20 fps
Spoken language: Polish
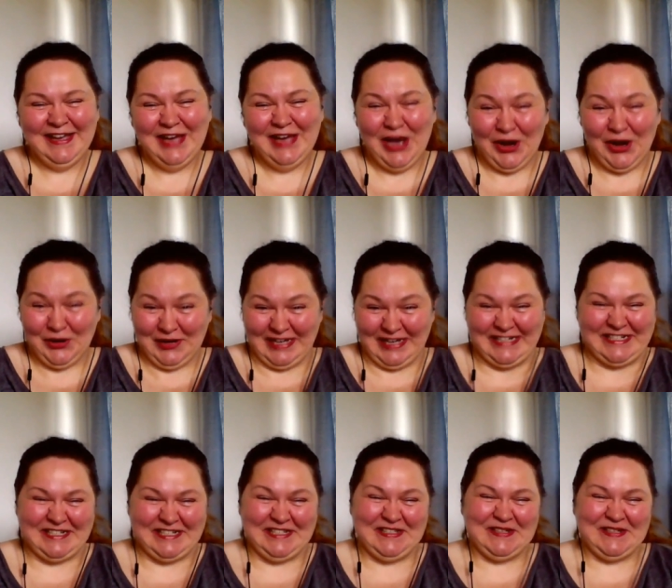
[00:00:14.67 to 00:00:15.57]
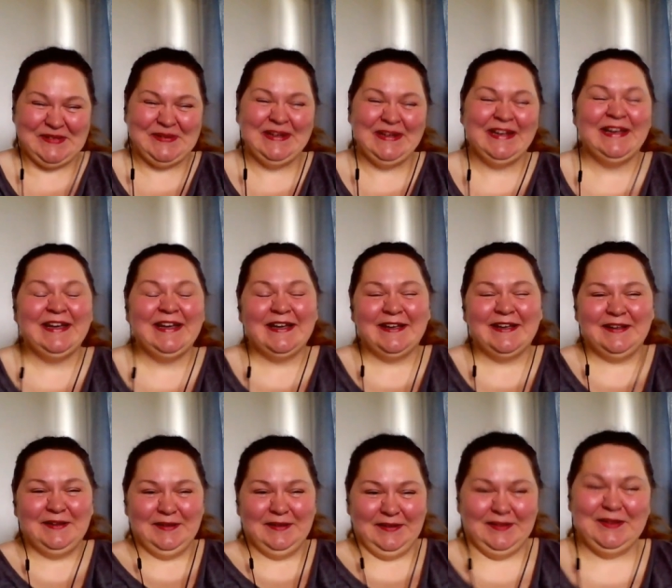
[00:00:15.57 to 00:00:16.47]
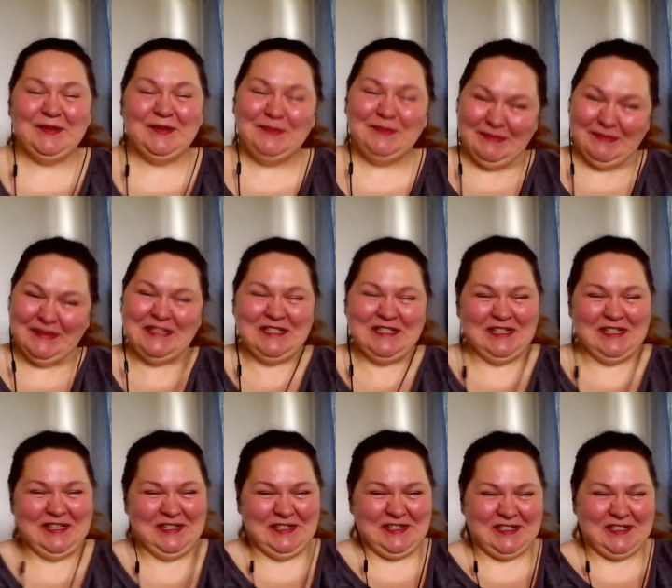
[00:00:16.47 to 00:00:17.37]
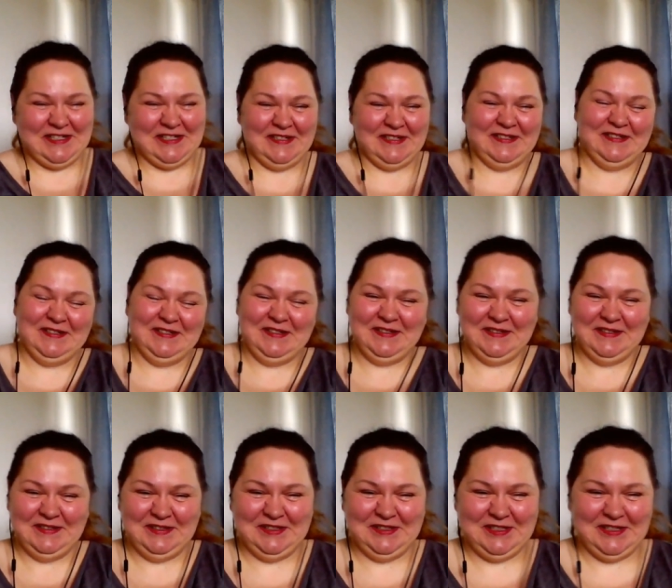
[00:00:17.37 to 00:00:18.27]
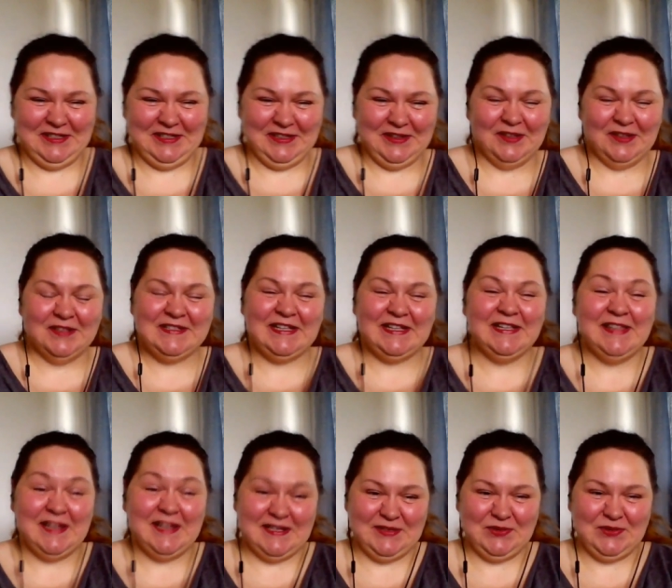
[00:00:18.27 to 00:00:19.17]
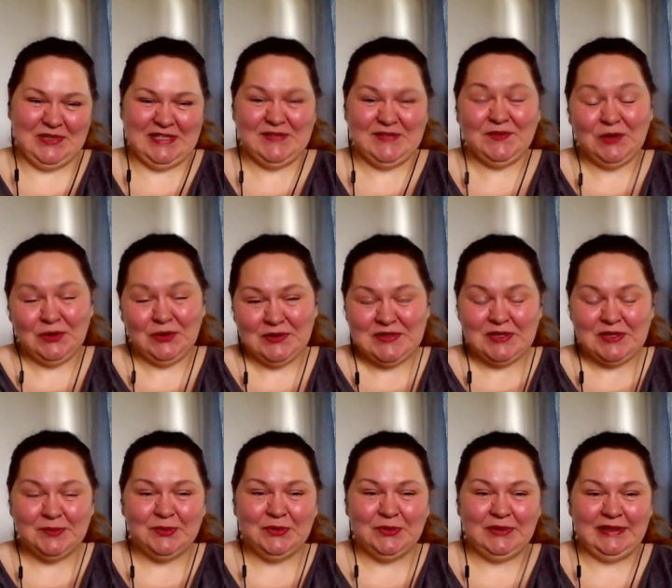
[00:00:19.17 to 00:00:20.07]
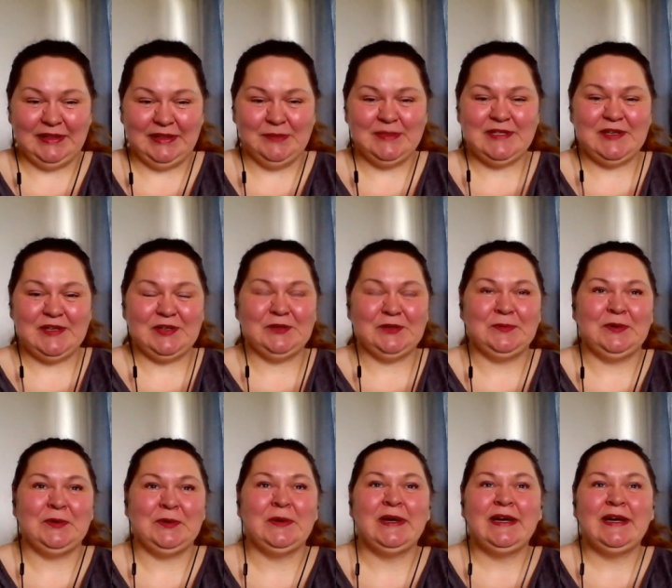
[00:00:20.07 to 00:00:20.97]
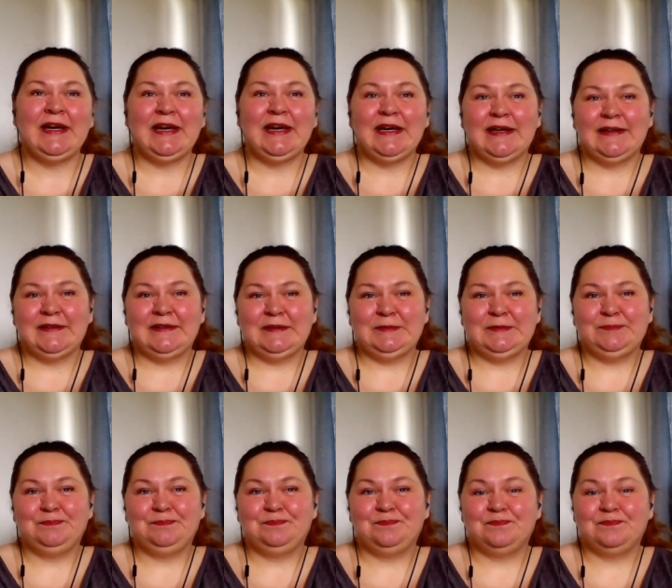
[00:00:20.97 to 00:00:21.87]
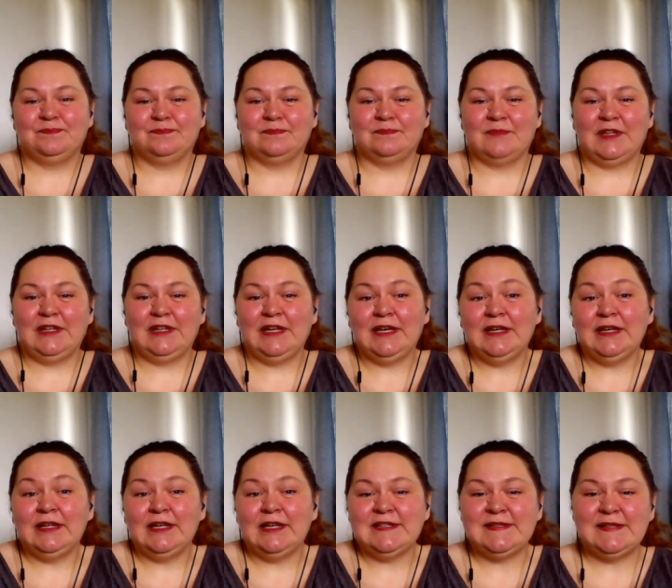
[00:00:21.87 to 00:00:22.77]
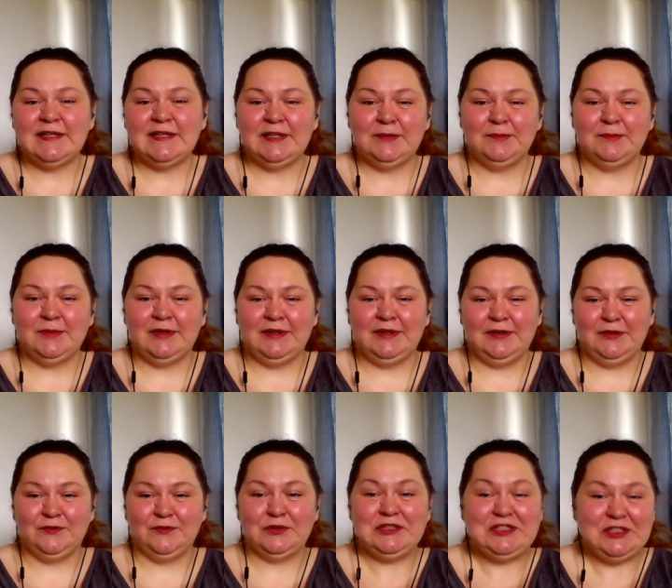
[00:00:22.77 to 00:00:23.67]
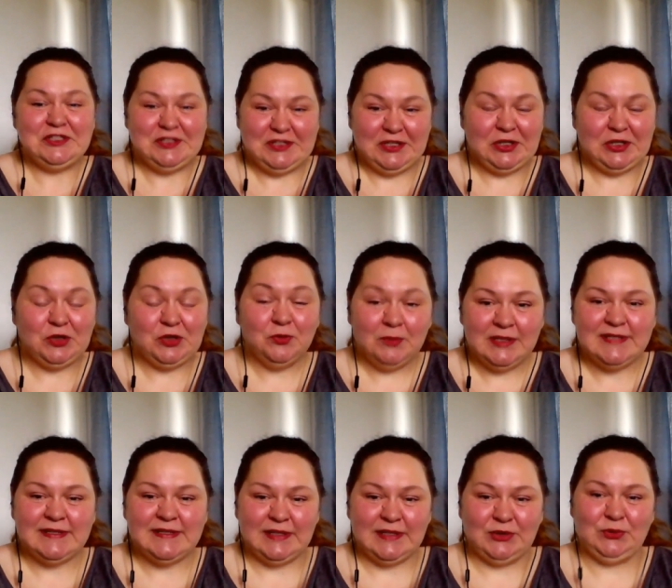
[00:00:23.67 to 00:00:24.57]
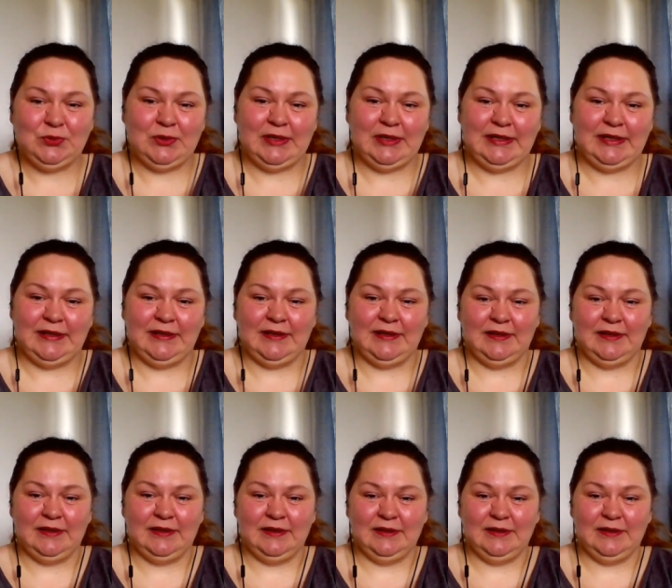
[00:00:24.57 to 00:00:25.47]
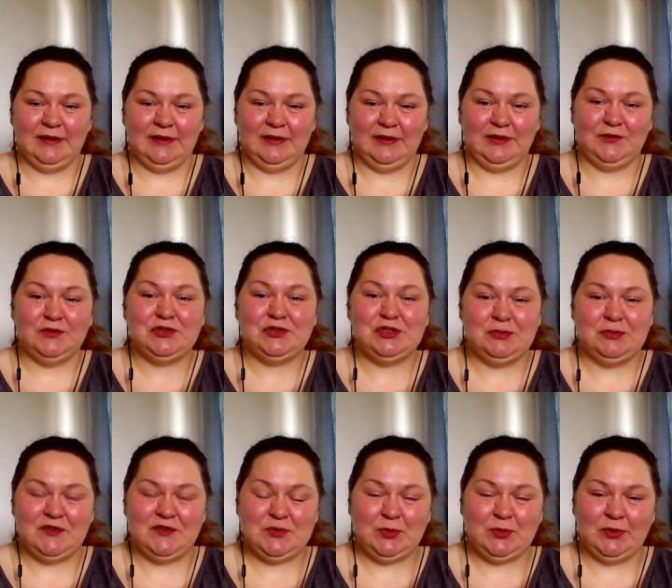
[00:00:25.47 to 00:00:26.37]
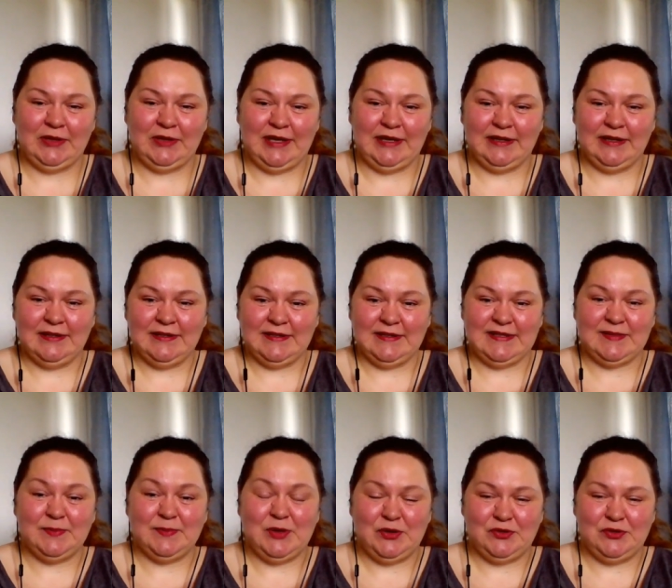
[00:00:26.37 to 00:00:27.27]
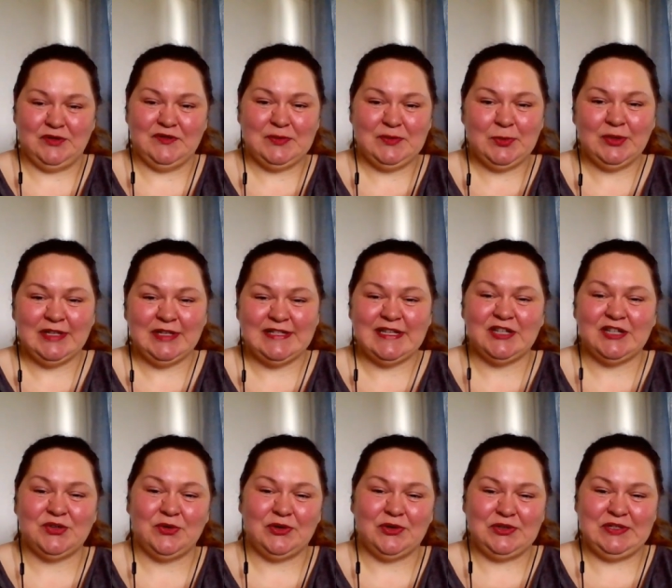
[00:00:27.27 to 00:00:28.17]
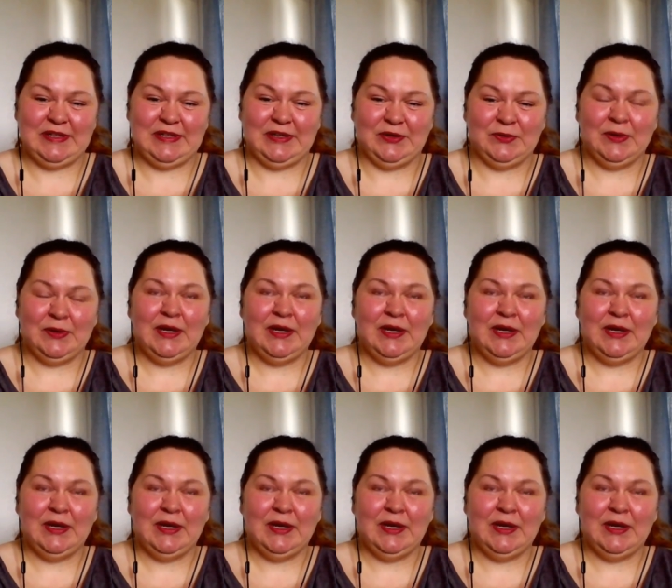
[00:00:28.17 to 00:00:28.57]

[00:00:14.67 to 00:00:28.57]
Okaże się. No mam nadzieję, że, że zainteresuje swoją osobą i tym, co robią. Ja jestem właścicielką miejsca, które tworzymy wspólnie z mężem, wspólnie z naszą rodziną.